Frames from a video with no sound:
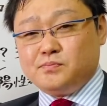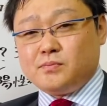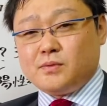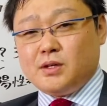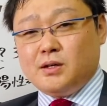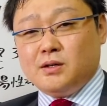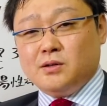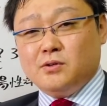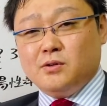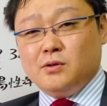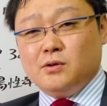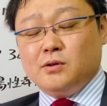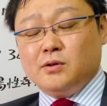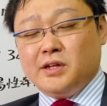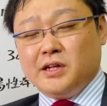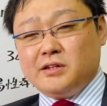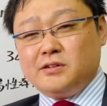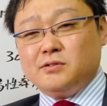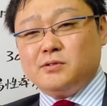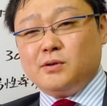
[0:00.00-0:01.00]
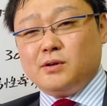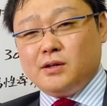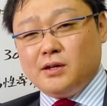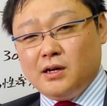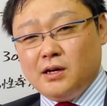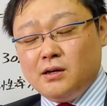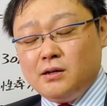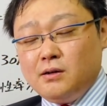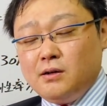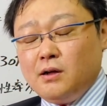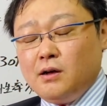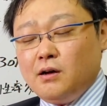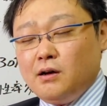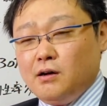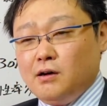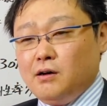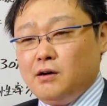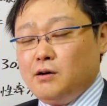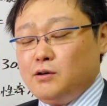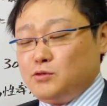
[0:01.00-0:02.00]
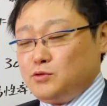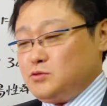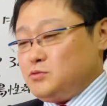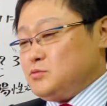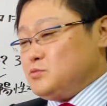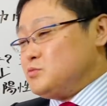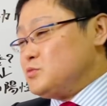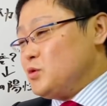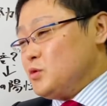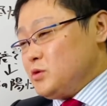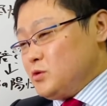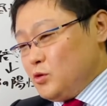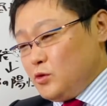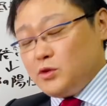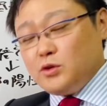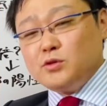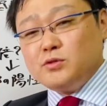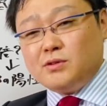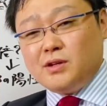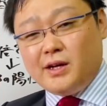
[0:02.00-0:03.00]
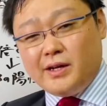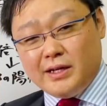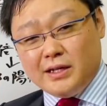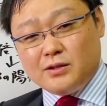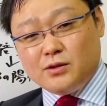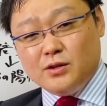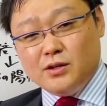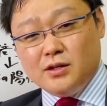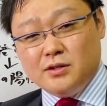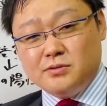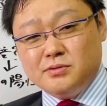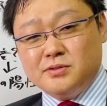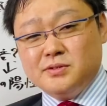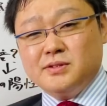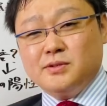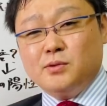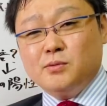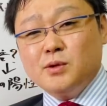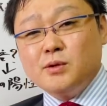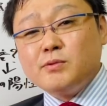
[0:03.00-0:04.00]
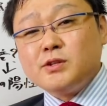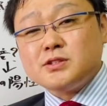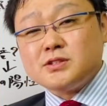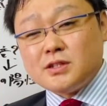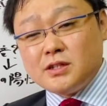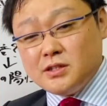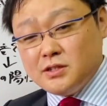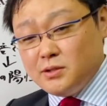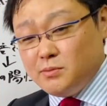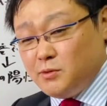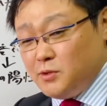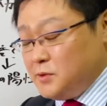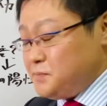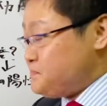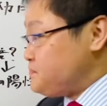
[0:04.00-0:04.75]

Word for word: あのなんていうのかなあどどうってことないやというふうに思いますけれども。